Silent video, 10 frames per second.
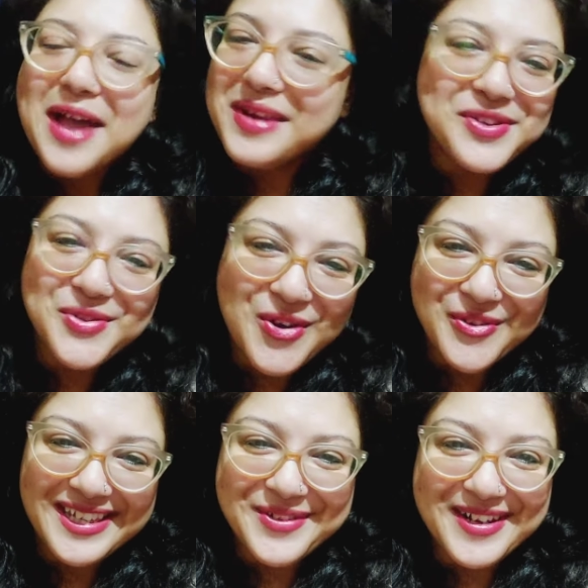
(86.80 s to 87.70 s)
আমি এই জন্য
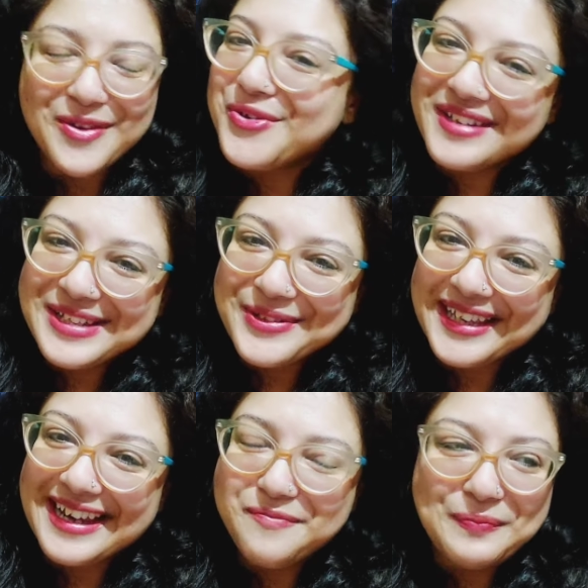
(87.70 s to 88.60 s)
কন্ট্রোভার্সি করি না কন্ট্রোভার্সি করতে
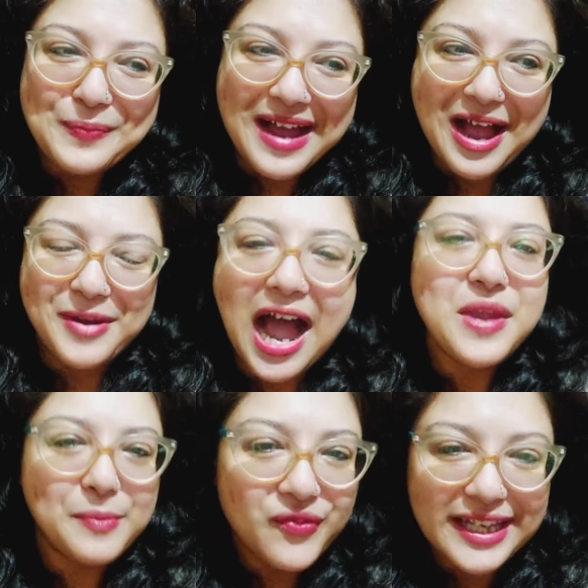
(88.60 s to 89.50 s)
গেলেই মানে আমি
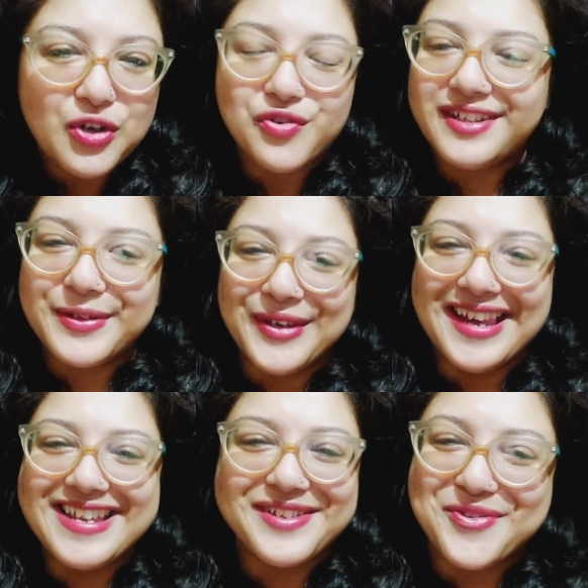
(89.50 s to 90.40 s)
আমার বেতে কন্ট্রোভার্সি
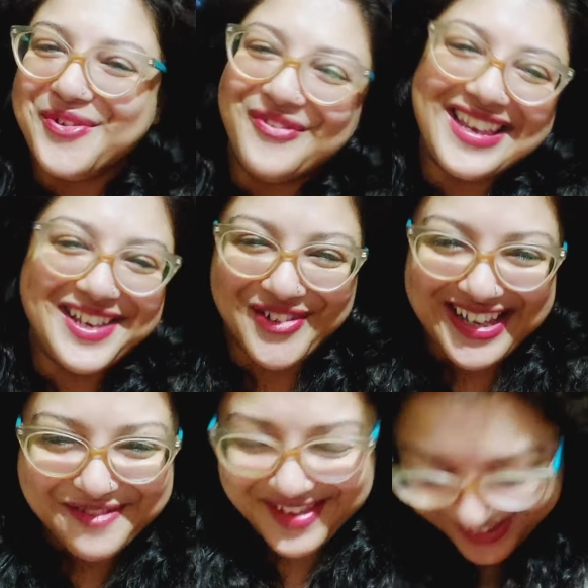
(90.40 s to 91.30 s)
করলে সেটা অন্য বেতে চলে যাবে